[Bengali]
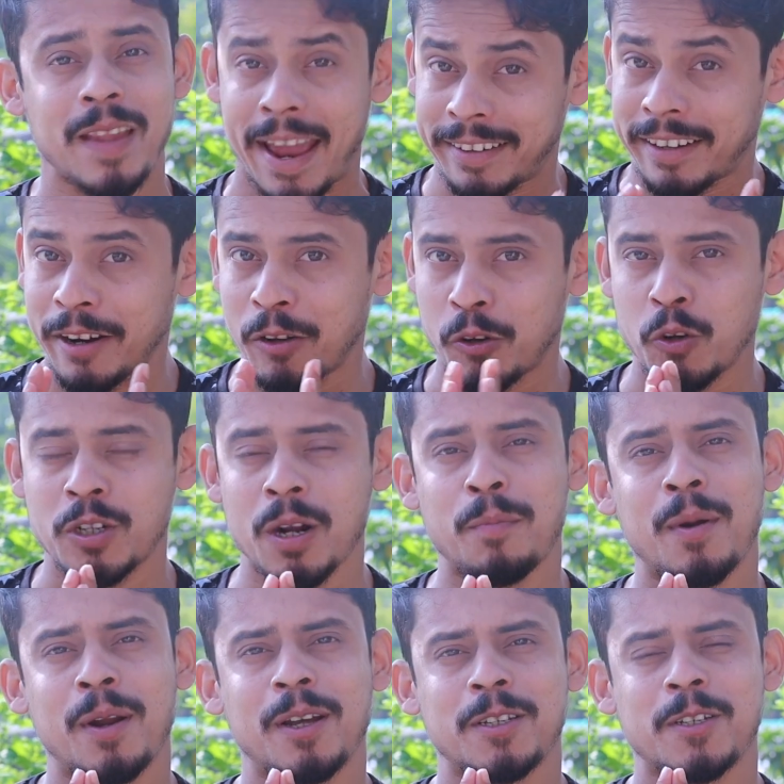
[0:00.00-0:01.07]
একটাই রিকোয়েস্ট
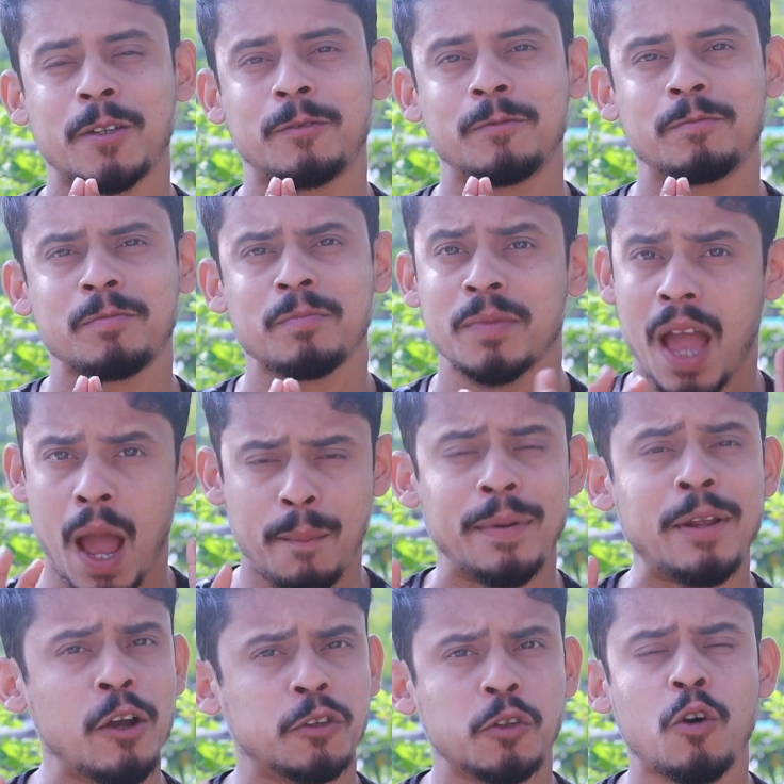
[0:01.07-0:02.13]
আপনার কাছে আপনি
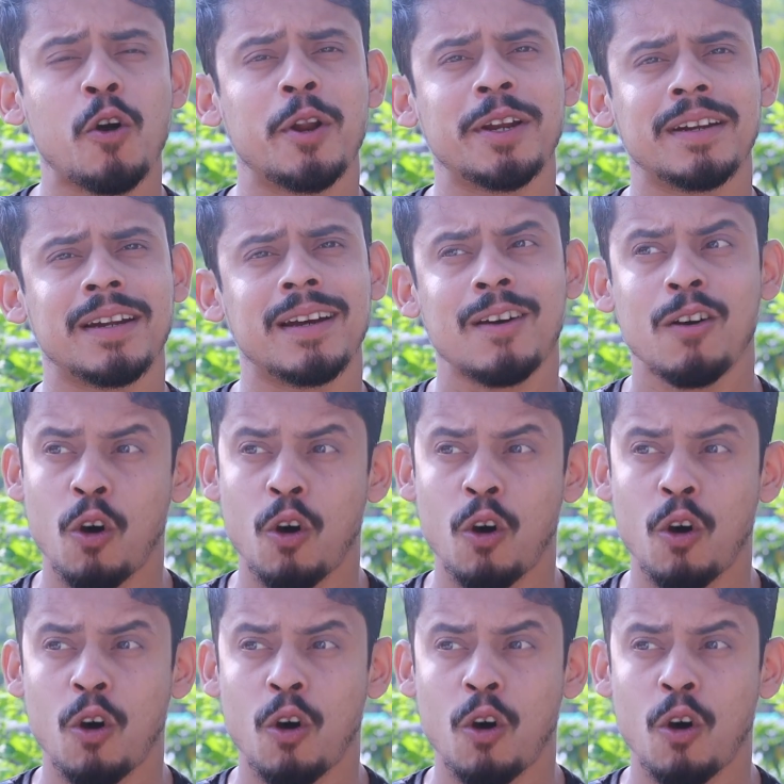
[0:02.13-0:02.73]
হয়তো করেন না